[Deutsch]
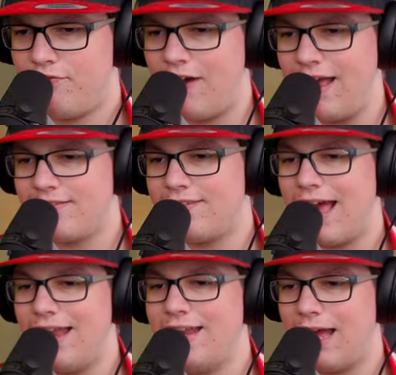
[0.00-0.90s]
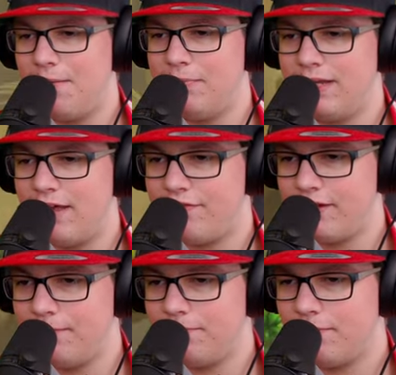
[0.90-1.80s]
fast alle
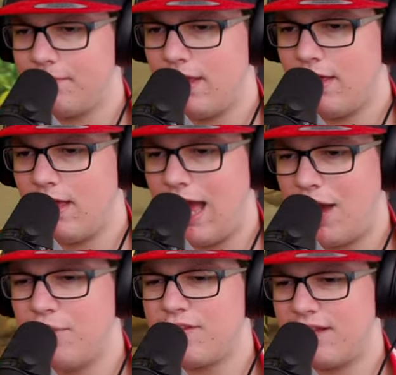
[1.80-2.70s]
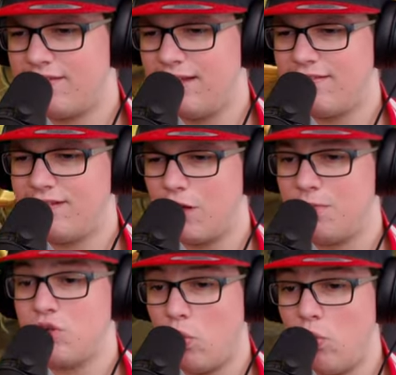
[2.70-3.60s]
Rambi-Level, außer das letzte, glaube
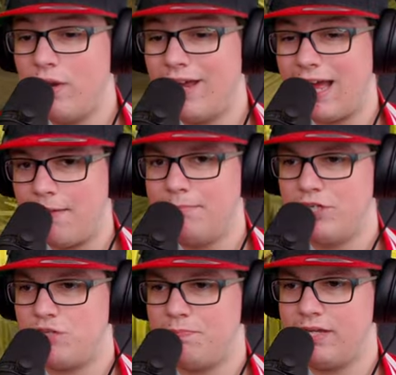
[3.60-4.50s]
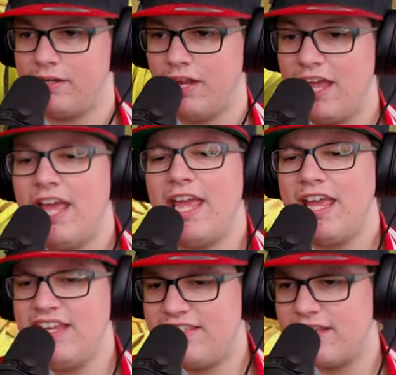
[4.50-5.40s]
ich, ohne Rambi spielen.
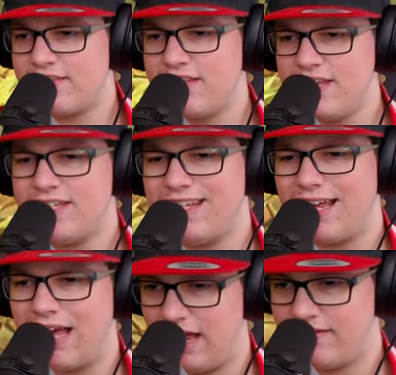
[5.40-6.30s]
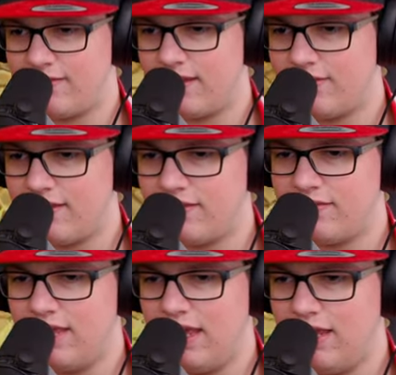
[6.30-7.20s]
Ist das nicht krass, dass
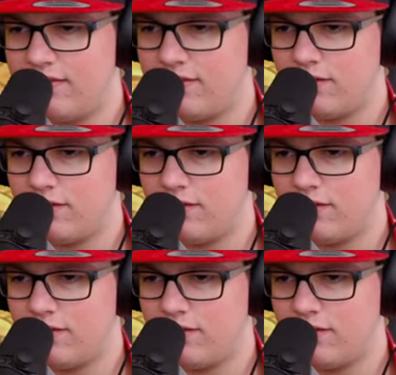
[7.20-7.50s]
das geht?